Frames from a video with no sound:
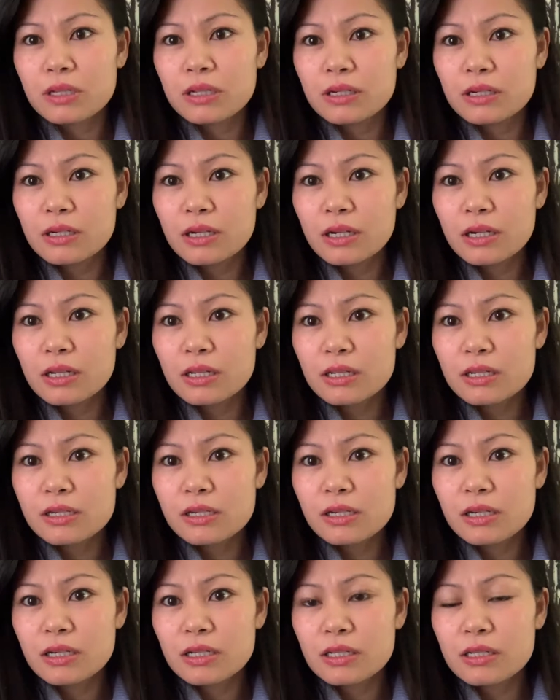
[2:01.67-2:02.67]
chưa
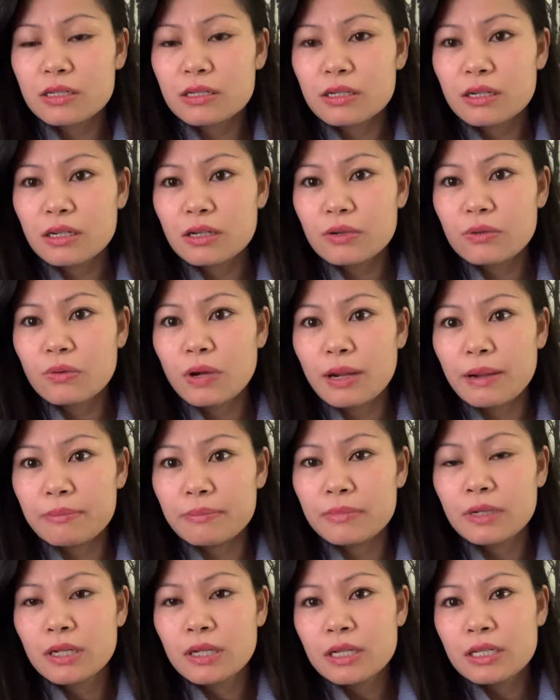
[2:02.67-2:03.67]
chưa chưa đủ ẩm
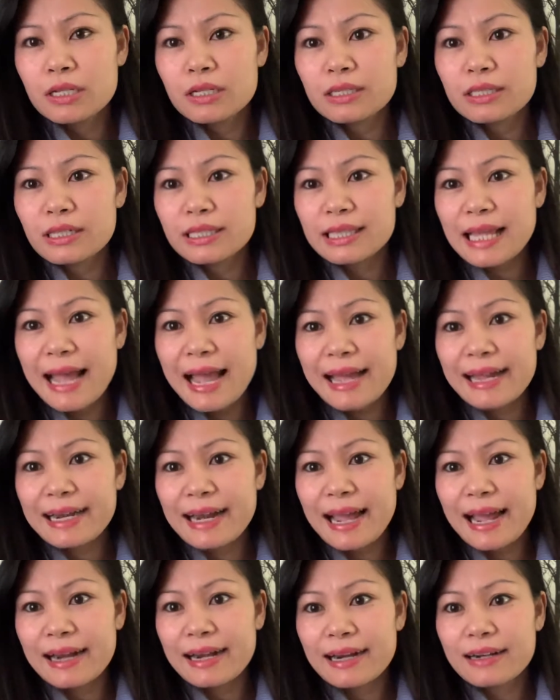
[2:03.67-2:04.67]
chưa tà tan
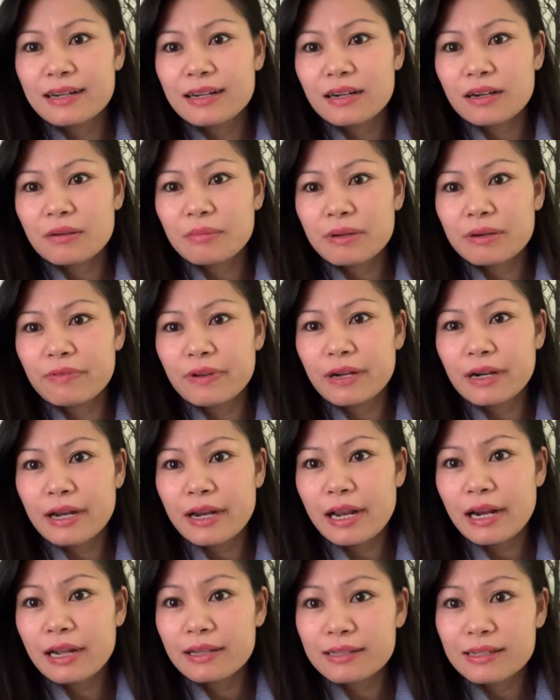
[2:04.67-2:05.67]
đã ra được mình phải
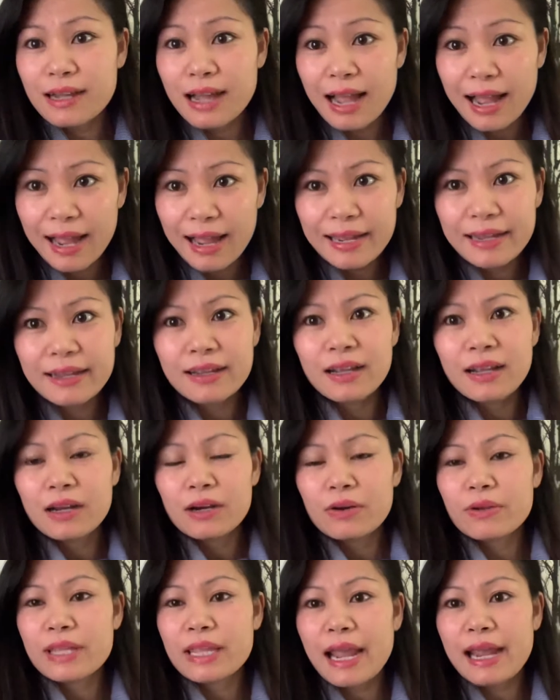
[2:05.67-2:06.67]
đề lần thứ hai
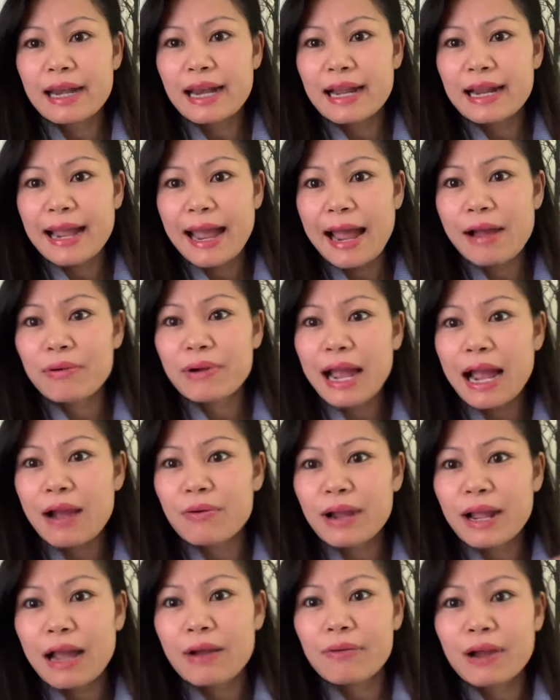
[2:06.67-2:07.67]
rồi chạy ra cào cào
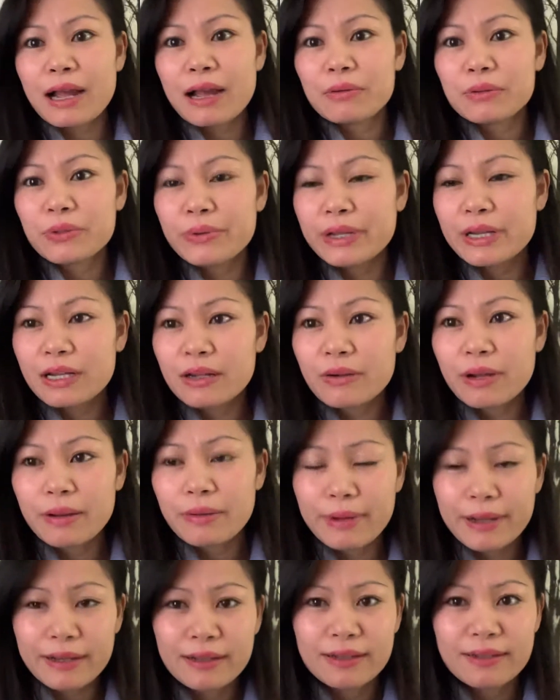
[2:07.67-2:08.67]
cào cào tuyết các các
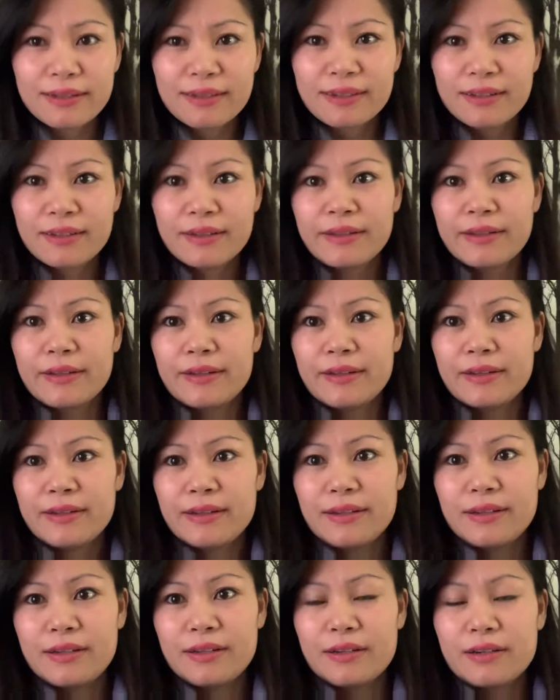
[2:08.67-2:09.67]
bạn
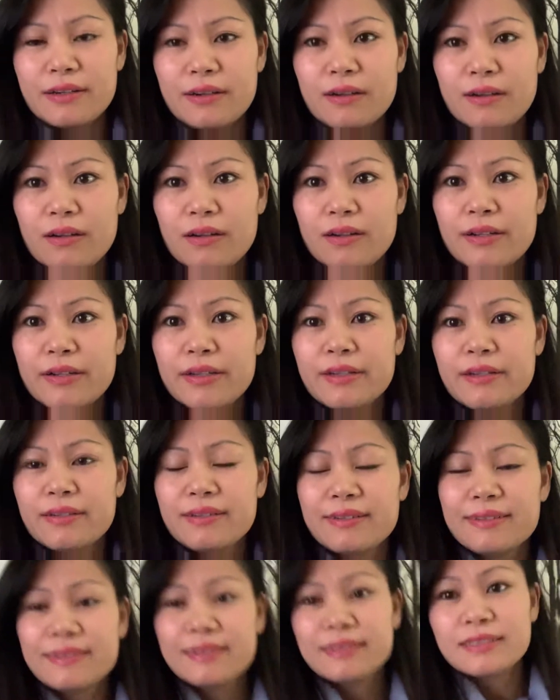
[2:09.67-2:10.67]
rồi
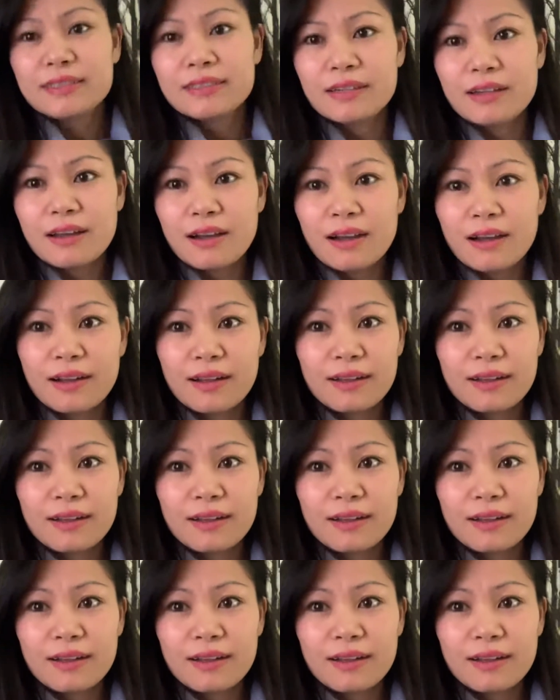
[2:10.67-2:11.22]
đó